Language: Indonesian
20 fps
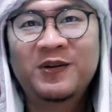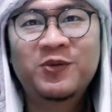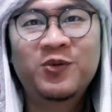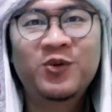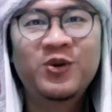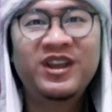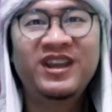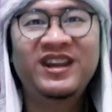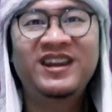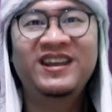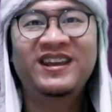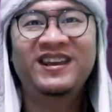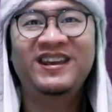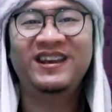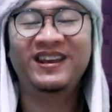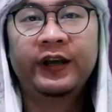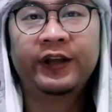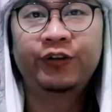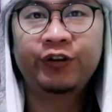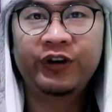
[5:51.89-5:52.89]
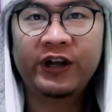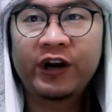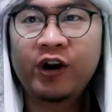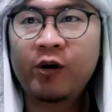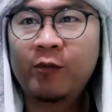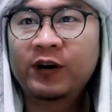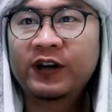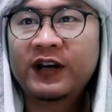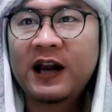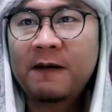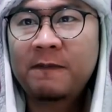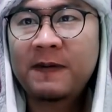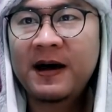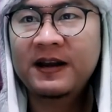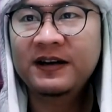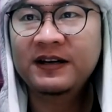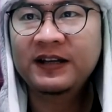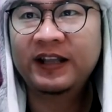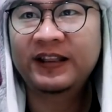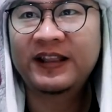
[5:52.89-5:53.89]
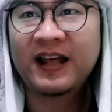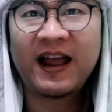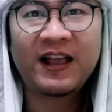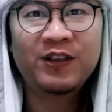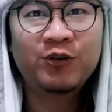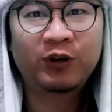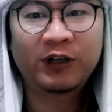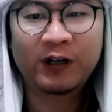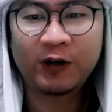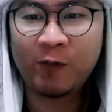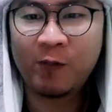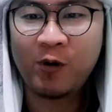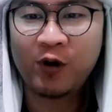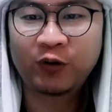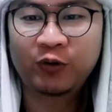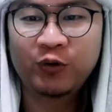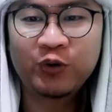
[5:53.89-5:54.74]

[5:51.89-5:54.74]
Widi. Itu dia nomor 8, kita lanjut ke nomor